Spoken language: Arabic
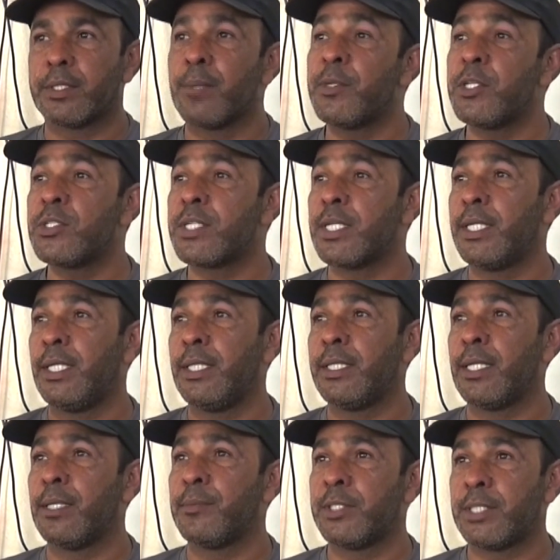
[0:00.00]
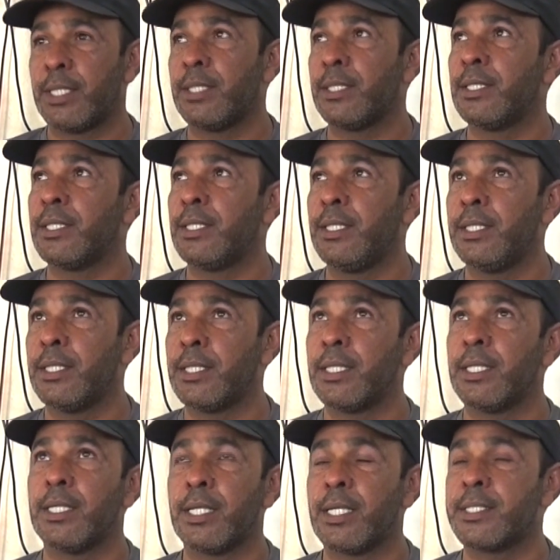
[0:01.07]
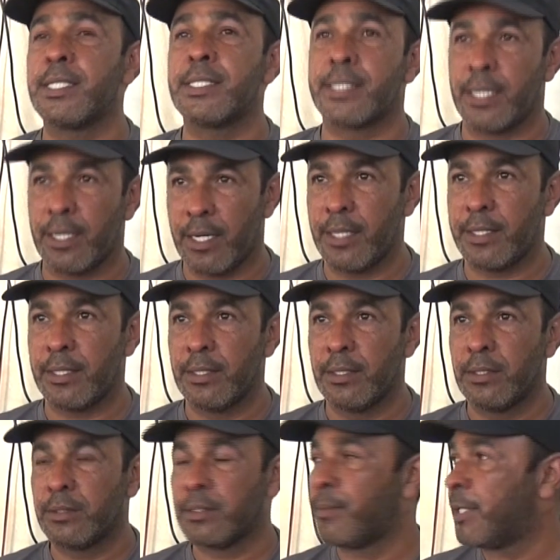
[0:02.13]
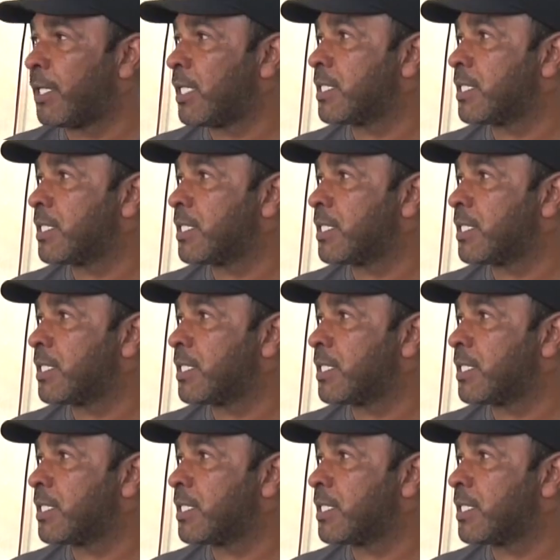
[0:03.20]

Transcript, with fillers: التميز اني عندي انا مثلا الحين غسيل سيارات، طبعا